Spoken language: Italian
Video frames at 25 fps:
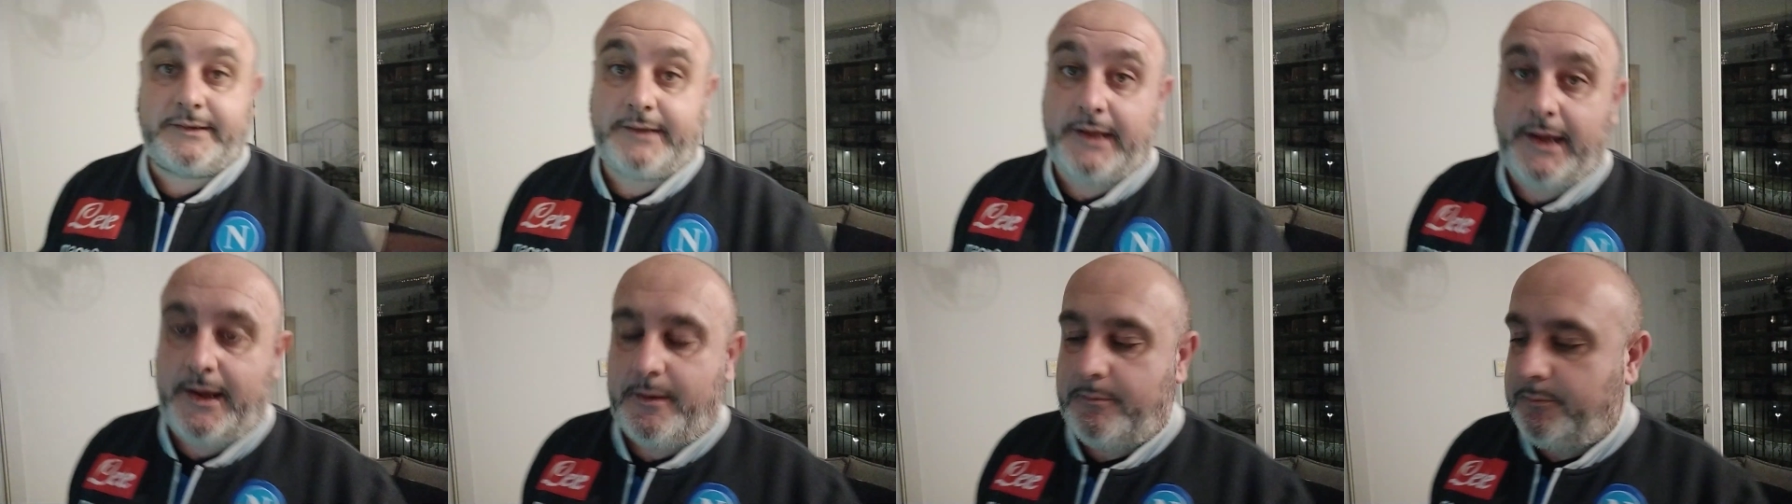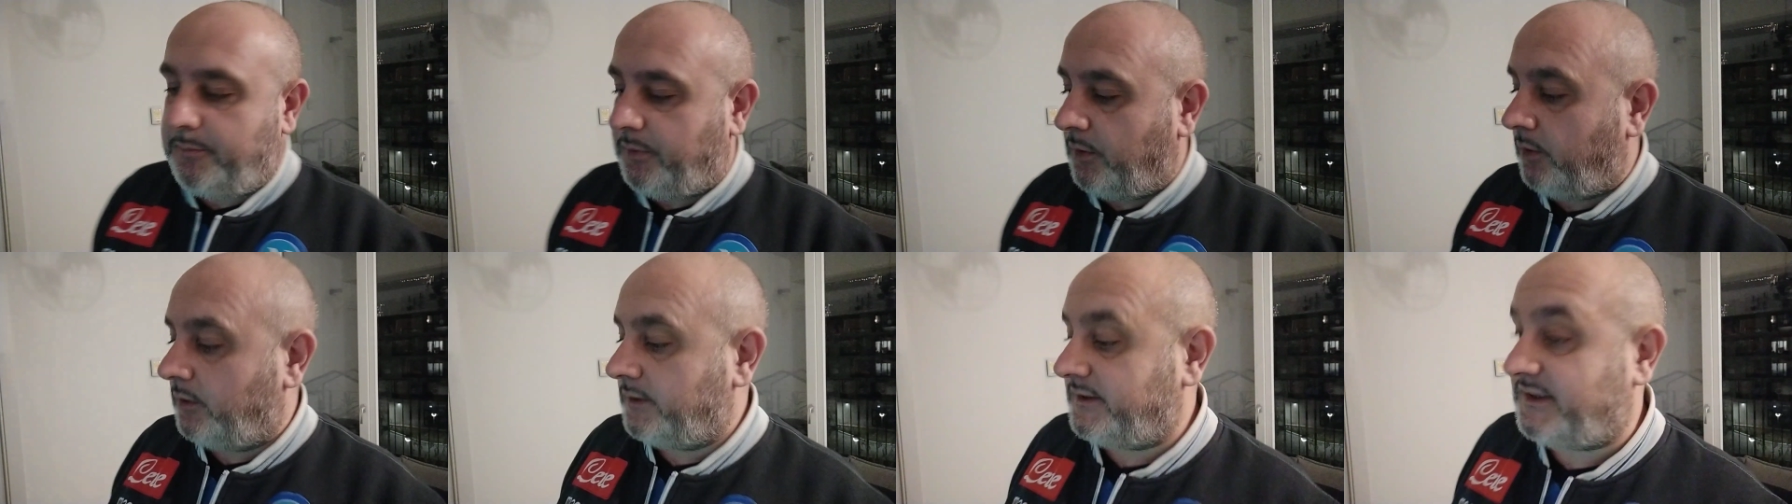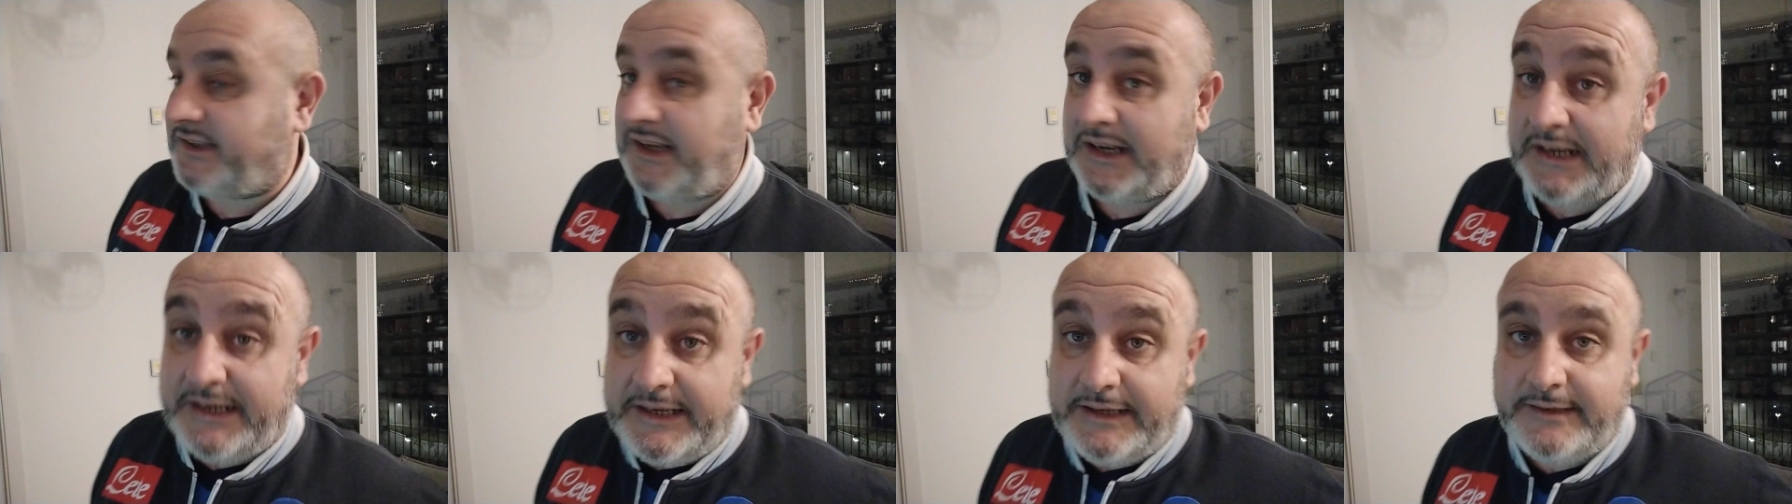tempo,
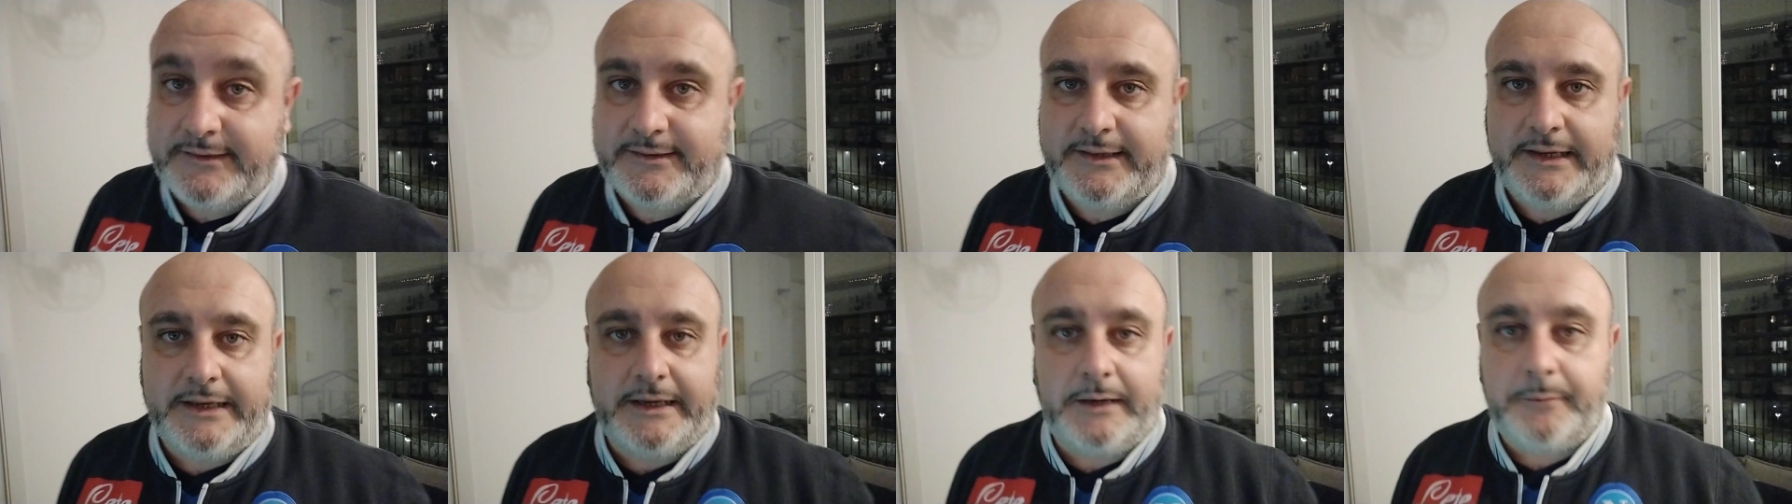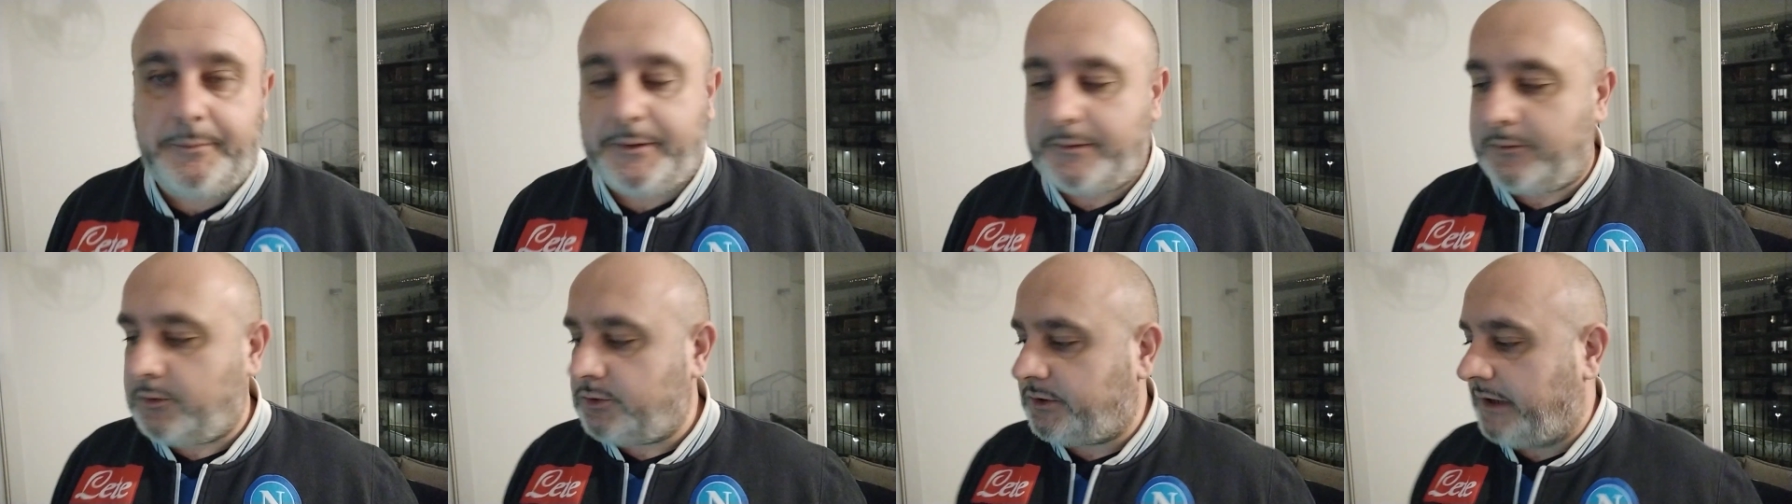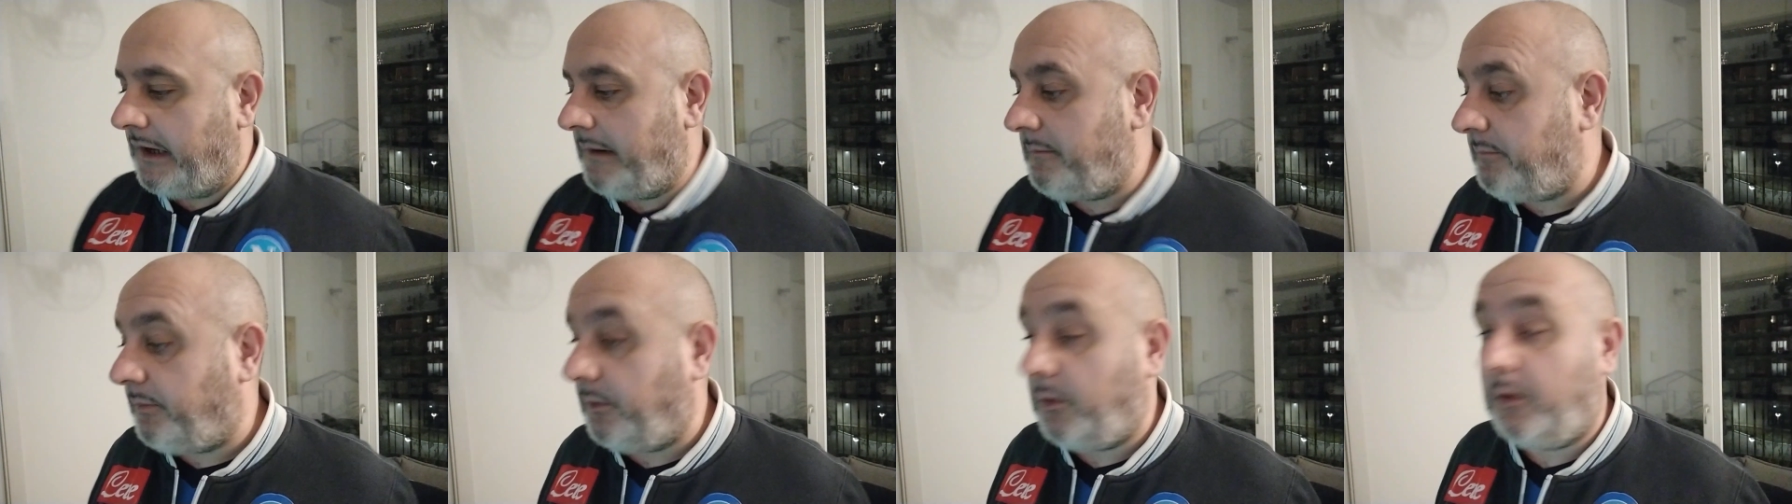Zelinski nel primo
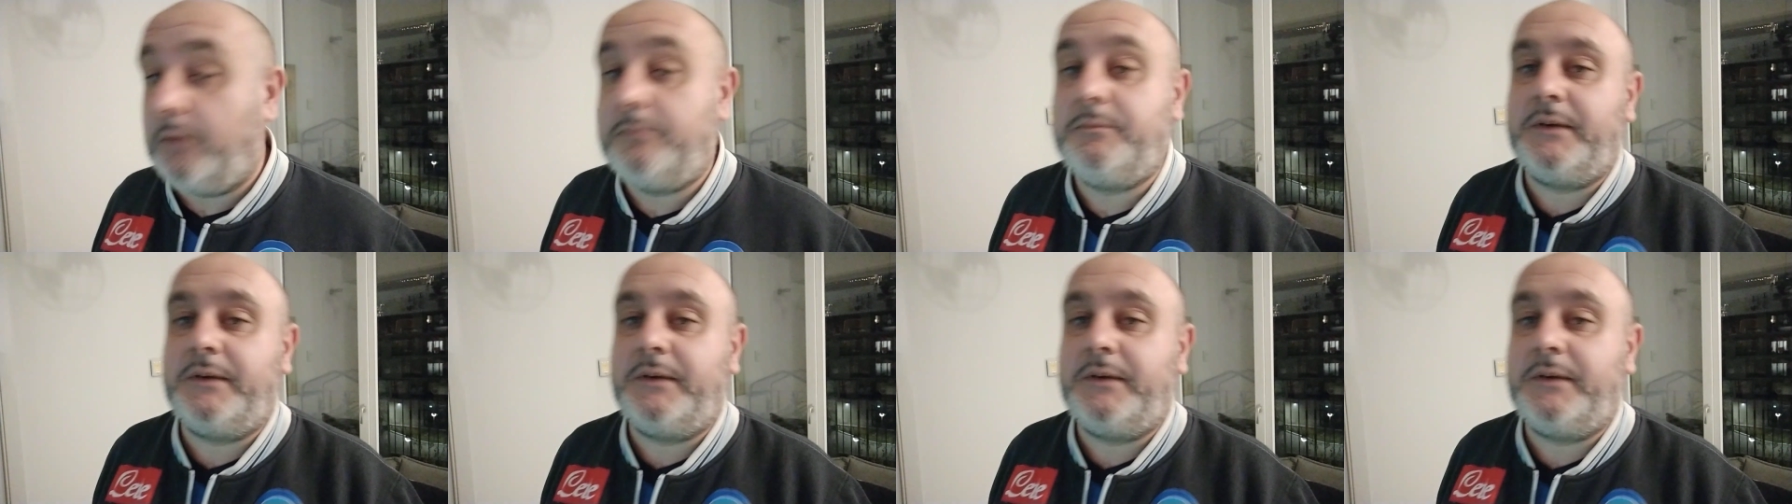tempo,